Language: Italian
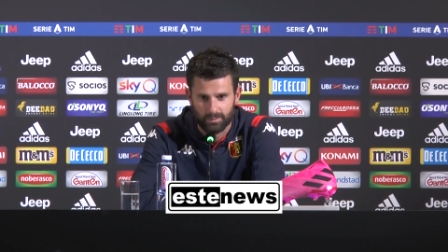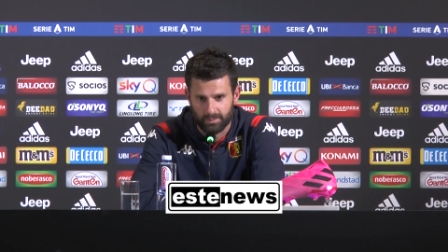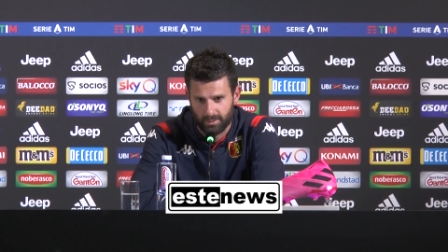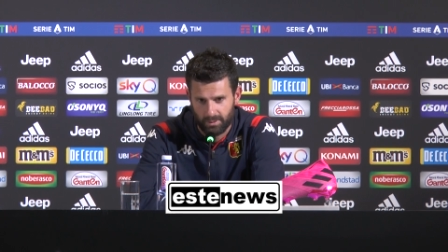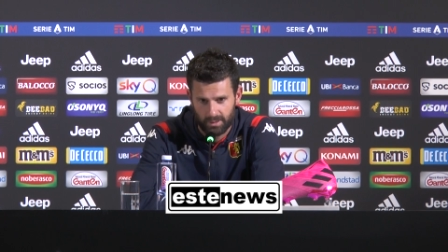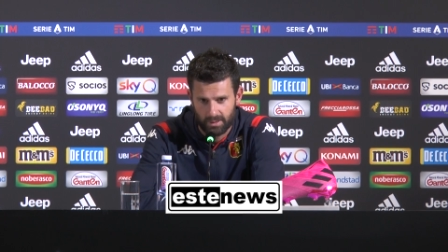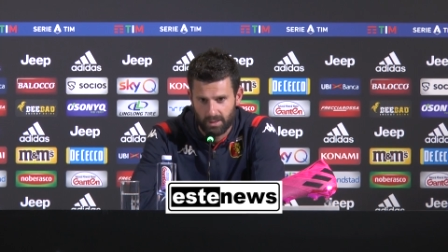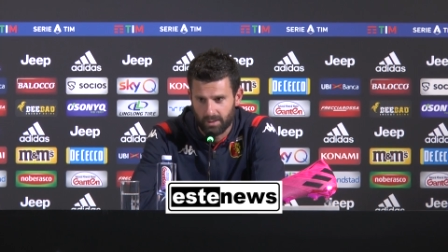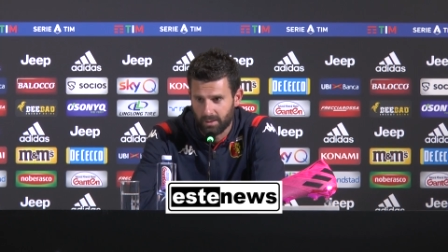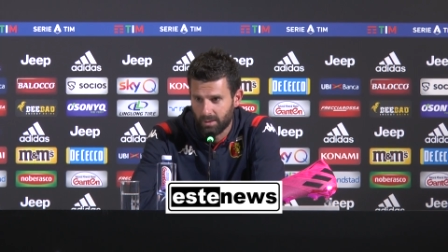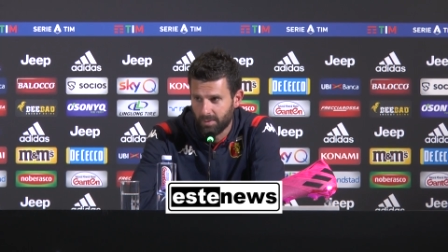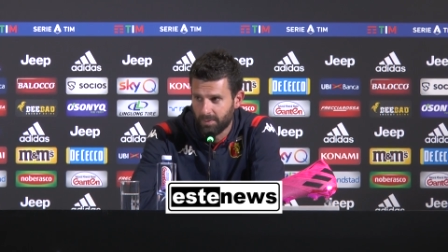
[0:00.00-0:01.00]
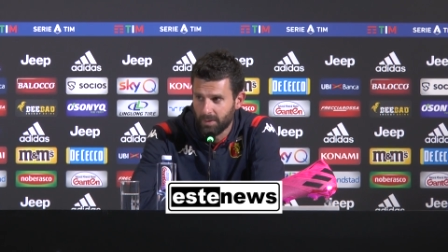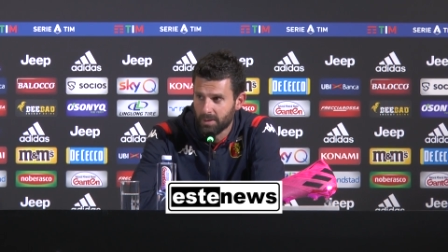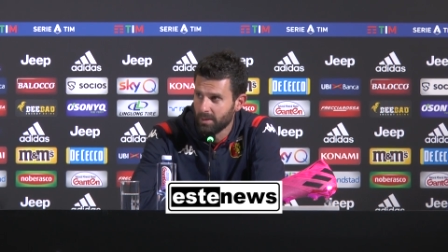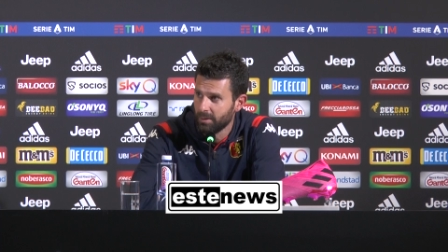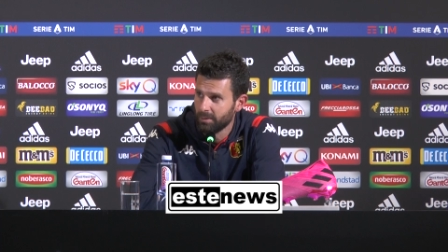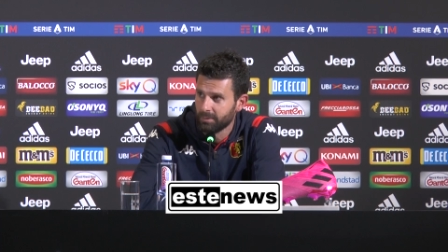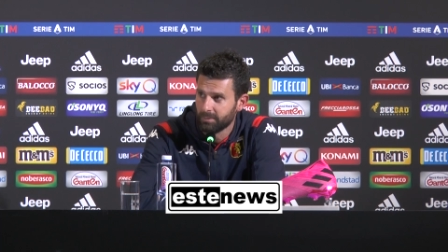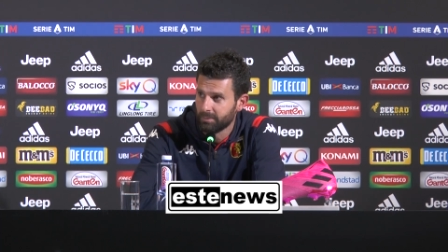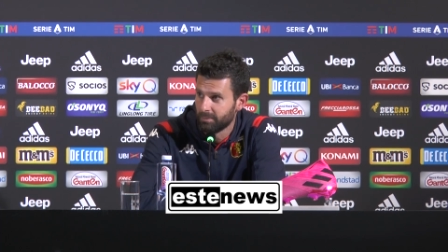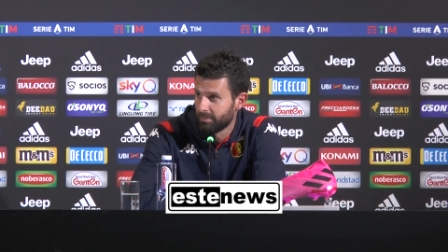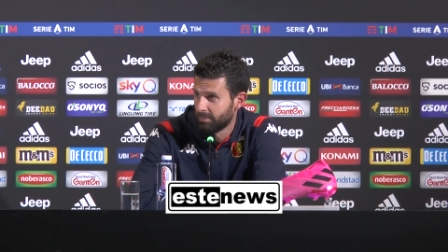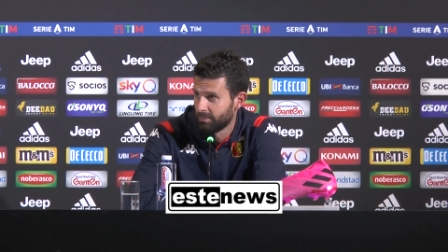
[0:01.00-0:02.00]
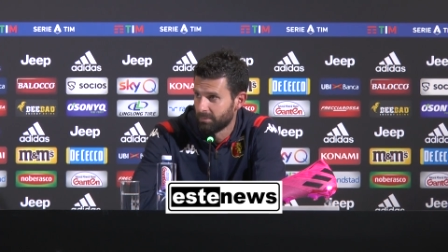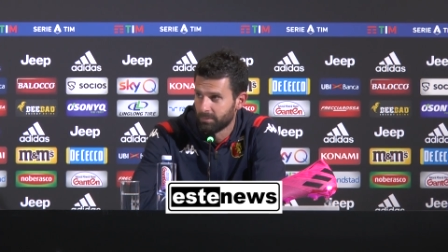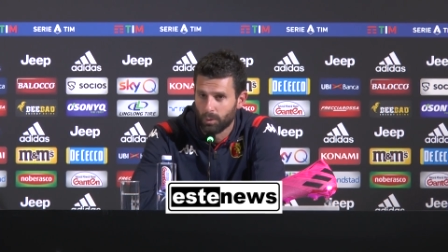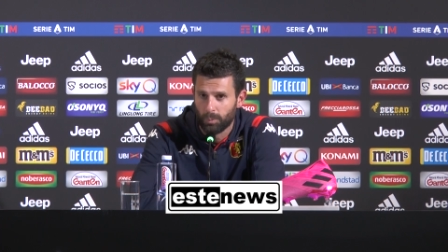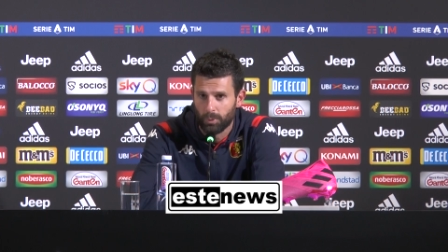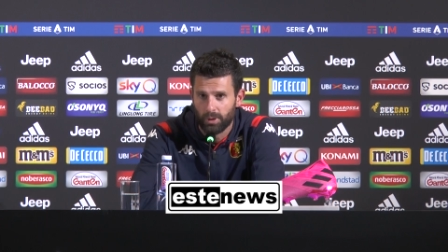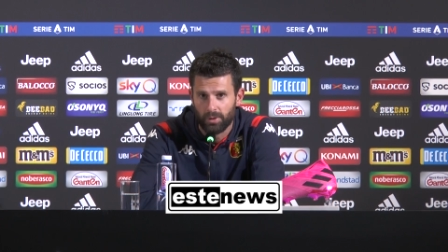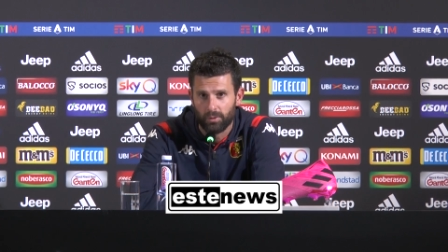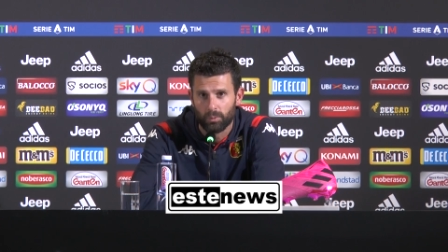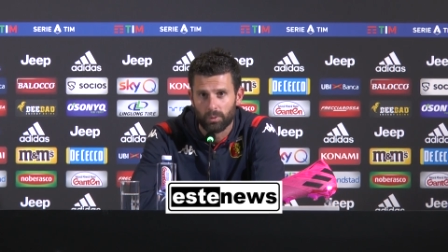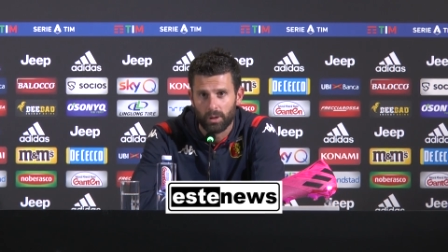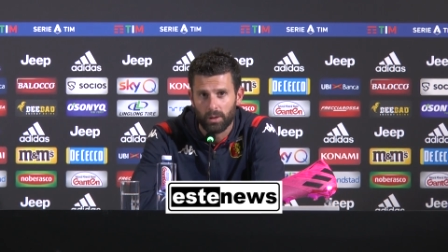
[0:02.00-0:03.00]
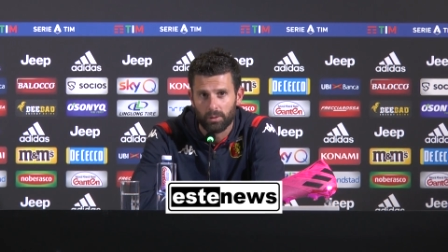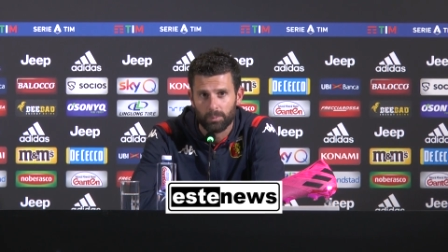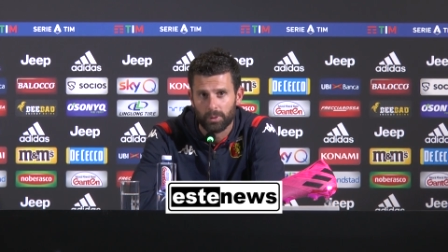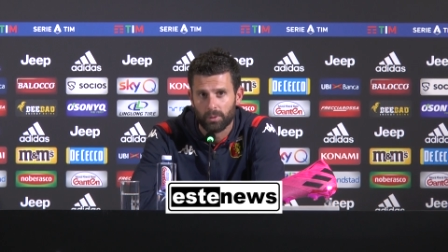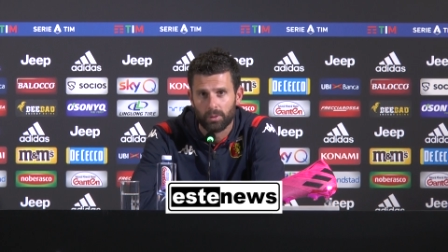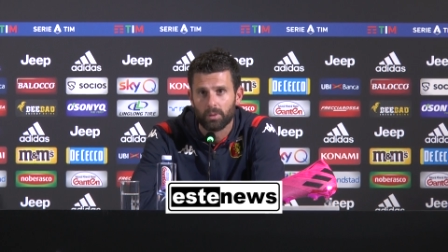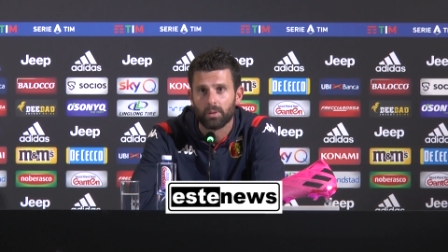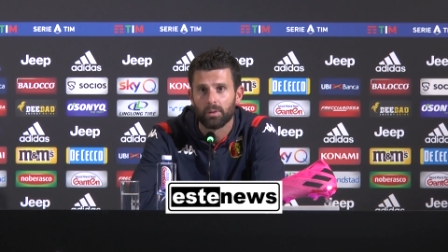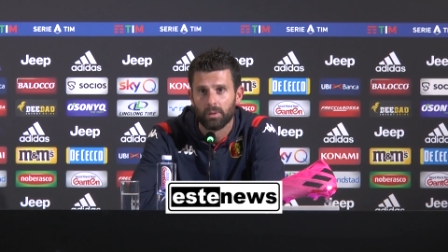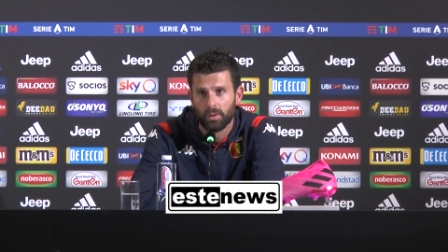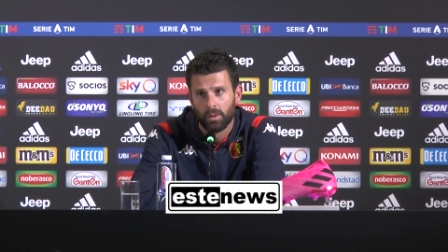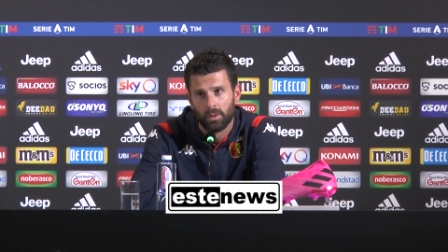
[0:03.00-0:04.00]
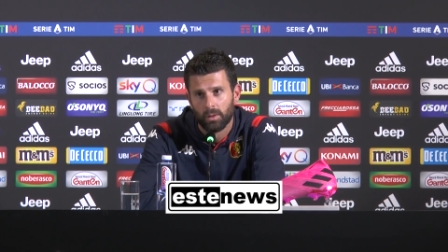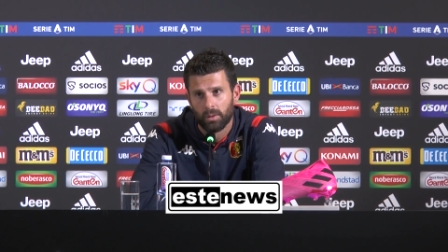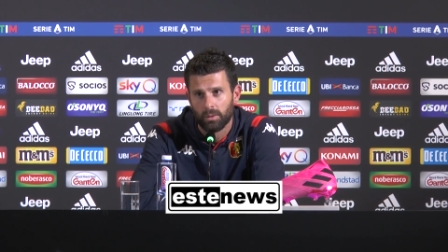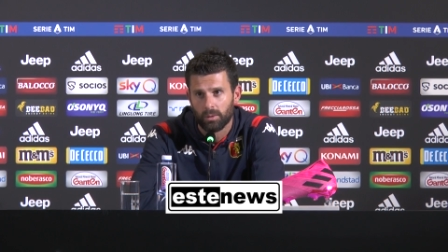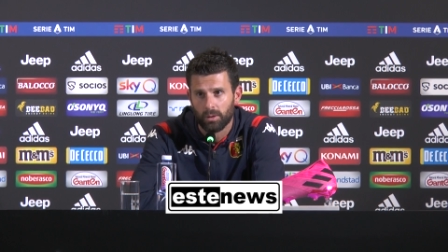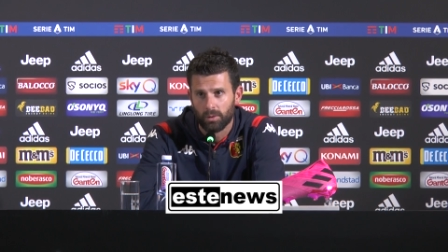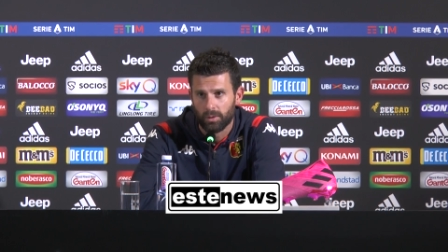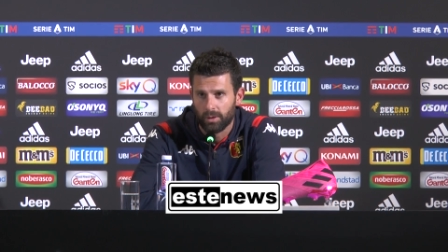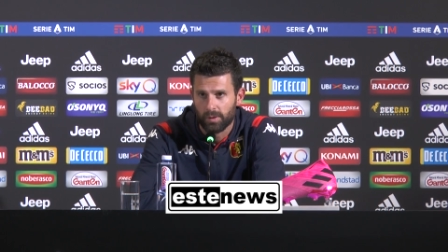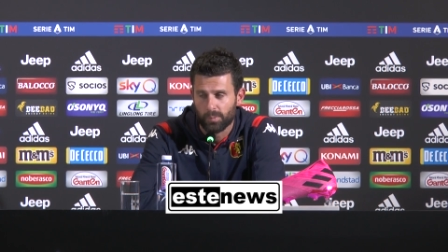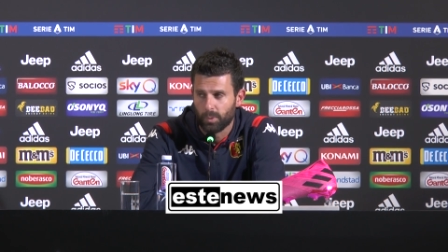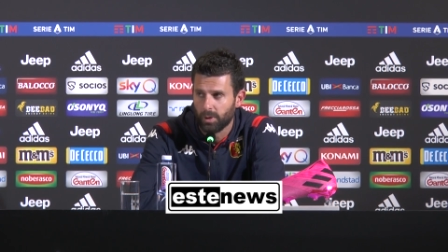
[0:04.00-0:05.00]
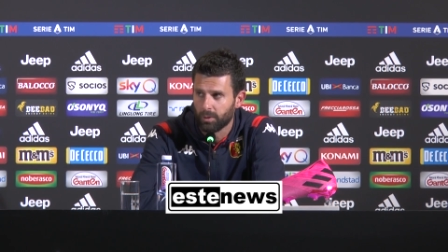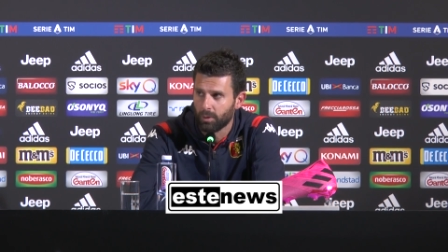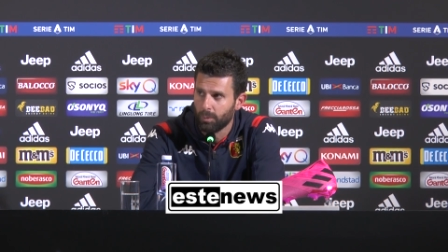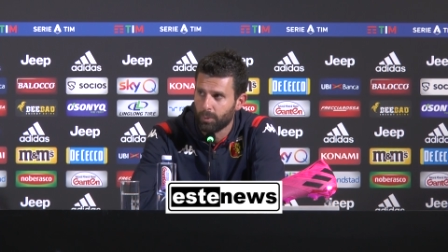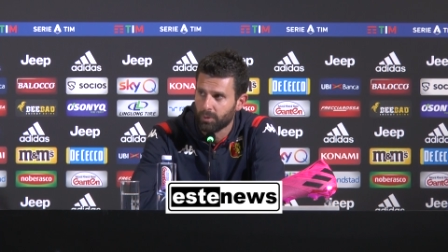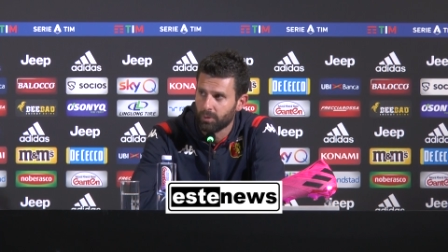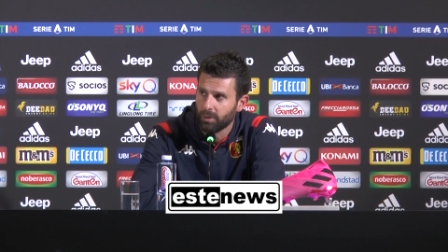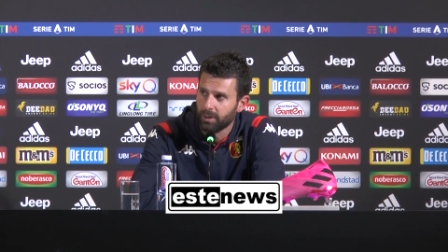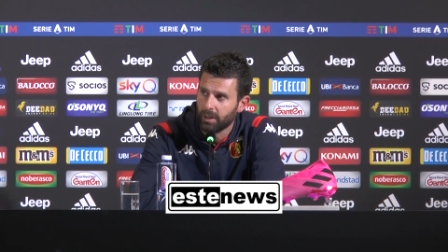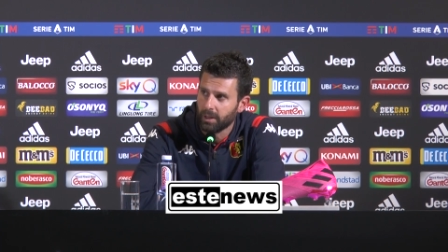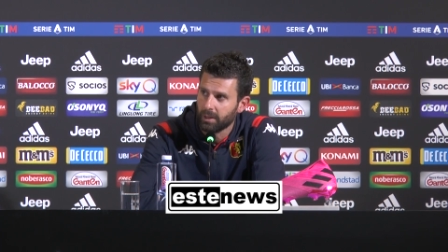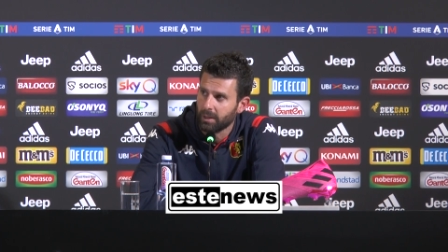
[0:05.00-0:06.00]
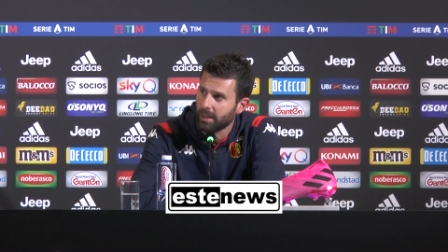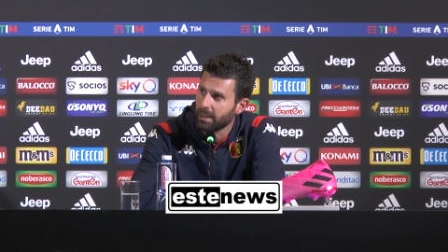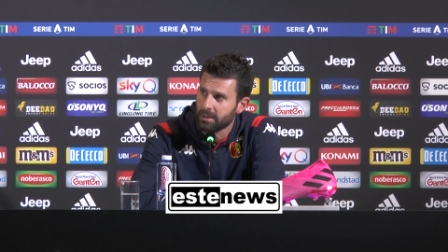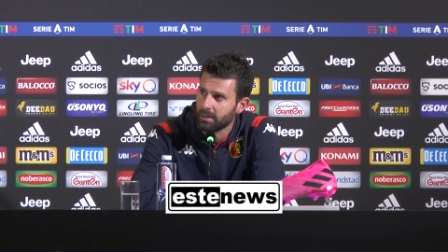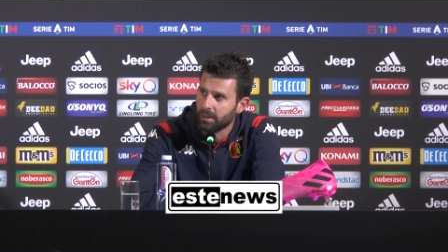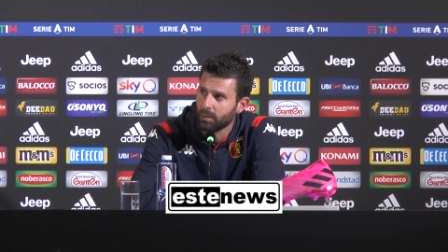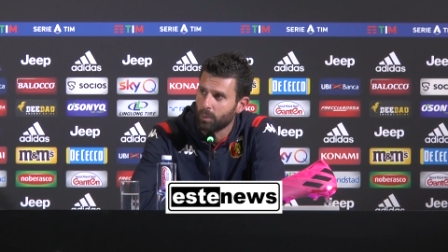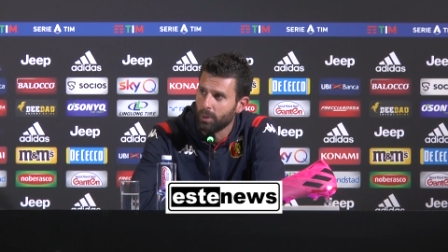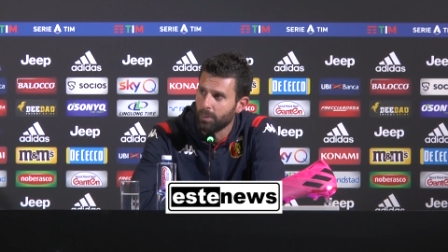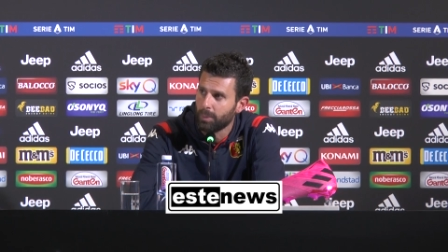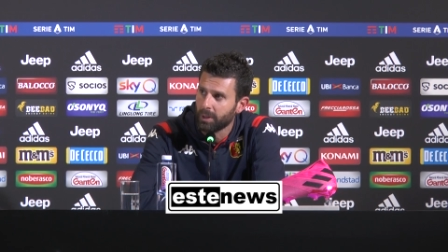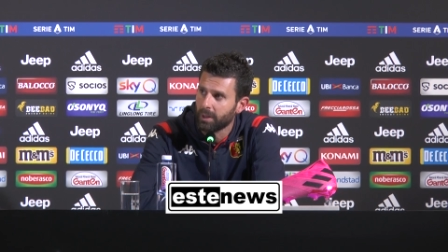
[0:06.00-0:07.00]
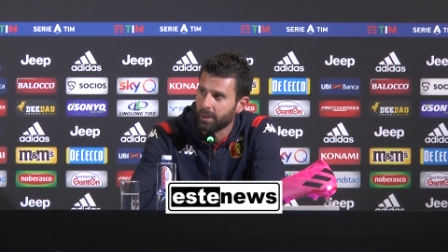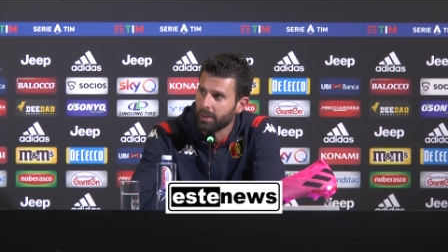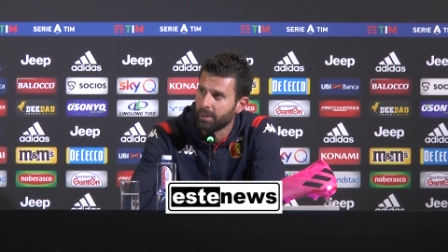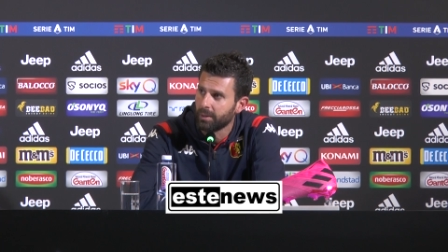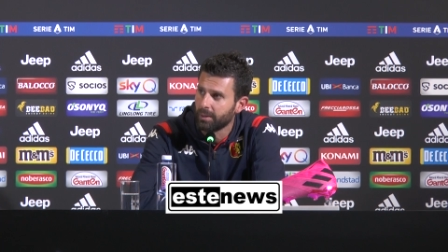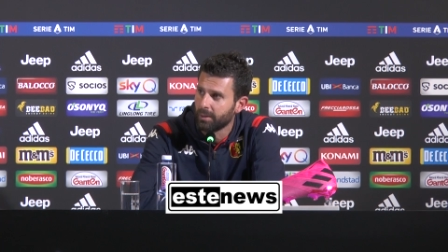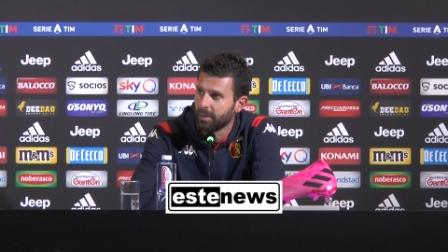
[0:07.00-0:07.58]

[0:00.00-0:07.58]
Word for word: una, serata difficile dopo il risultato, però ho detto che nel spogliatoio possono andare a casa tranquilli perché